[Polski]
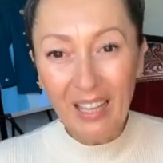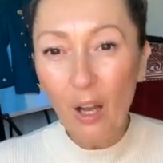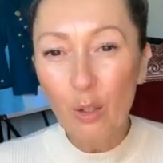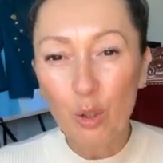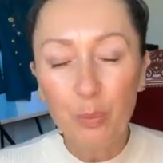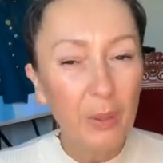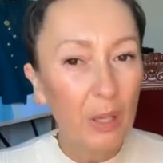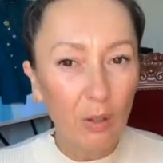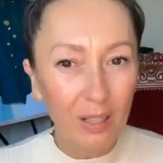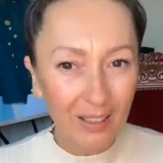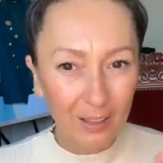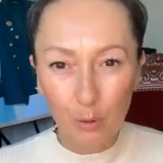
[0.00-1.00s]
Y, ja odkąd
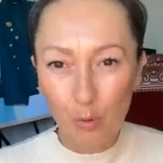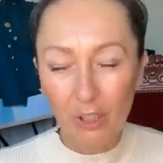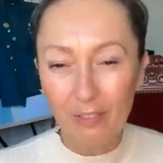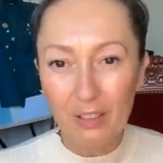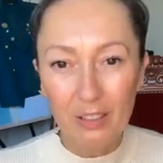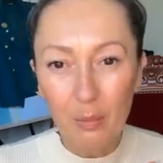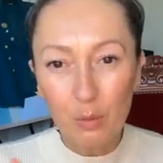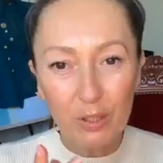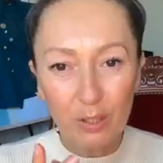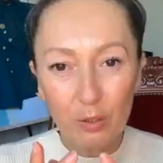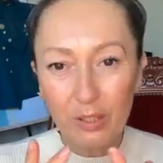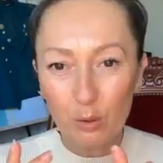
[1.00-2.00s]
piję kolagen, to już nawet nie
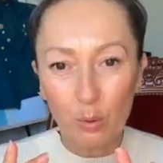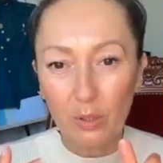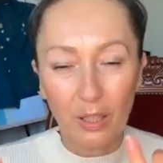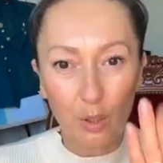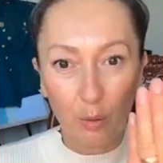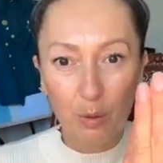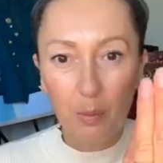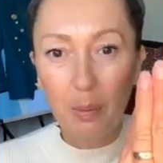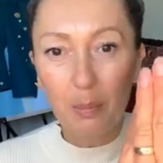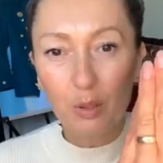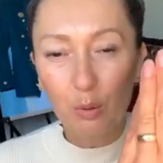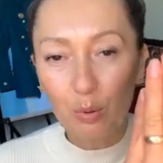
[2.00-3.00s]
muszę tego na skórkach robić,
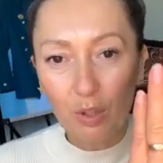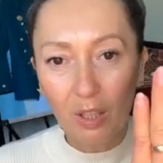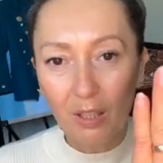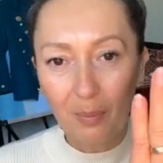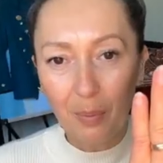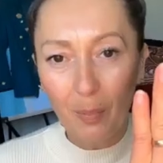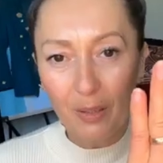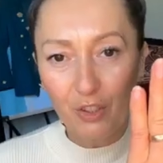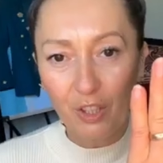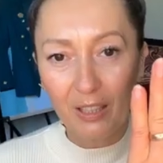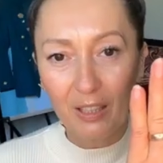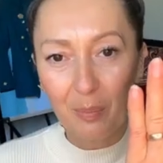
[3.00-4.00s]
bo mam skórki,
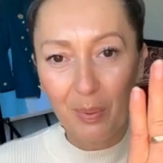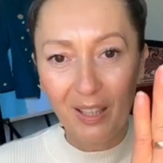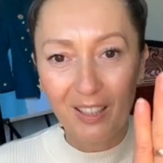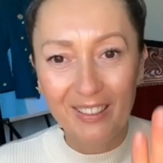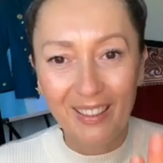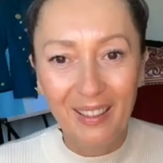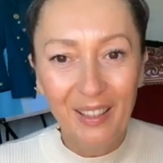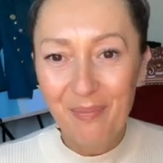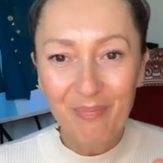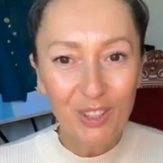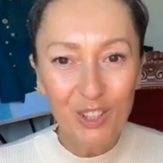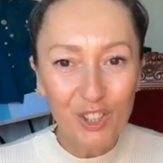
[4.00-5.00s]
popatrzcie jakie piękne.
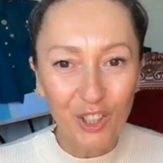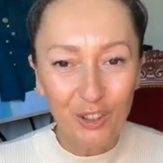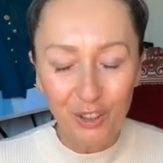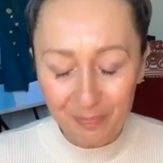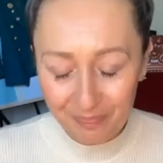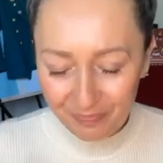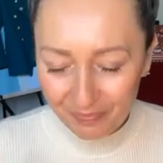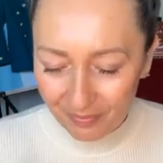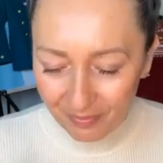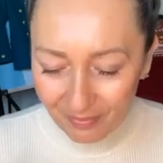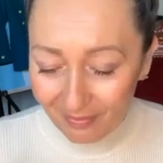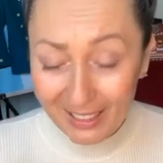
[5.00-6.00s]
To jest szok.
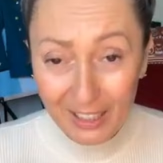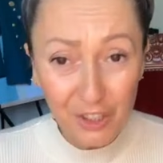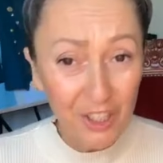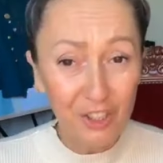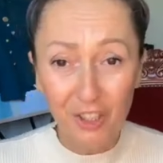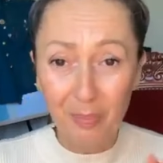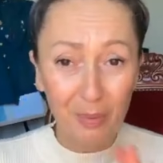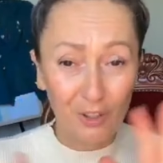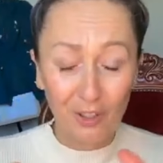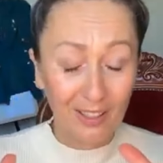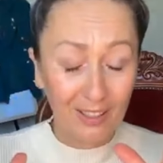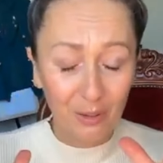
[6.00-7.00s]
Jeśli jeszcze nie
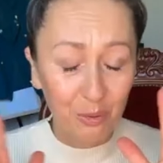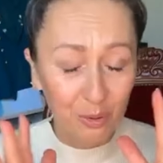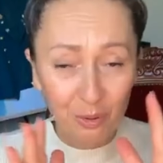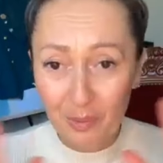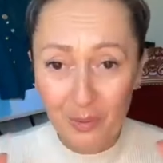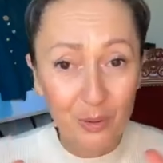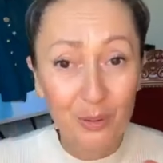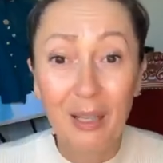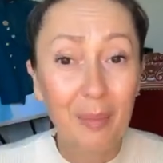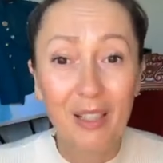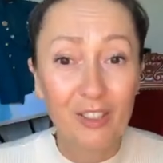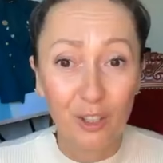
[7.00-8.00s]
pijesz kolagenu, to po
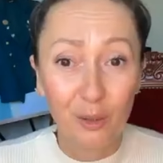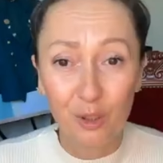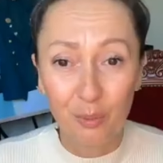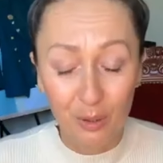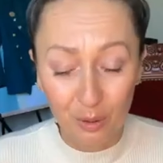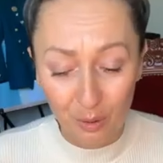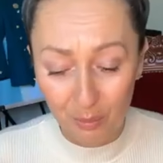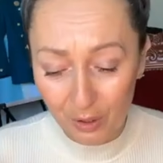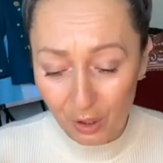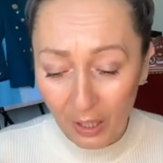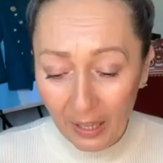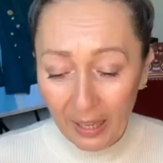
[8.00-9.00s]
prostu nie wiem, dlaczego sobie to
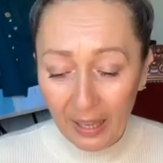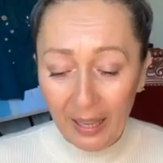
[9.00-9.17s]
robisz.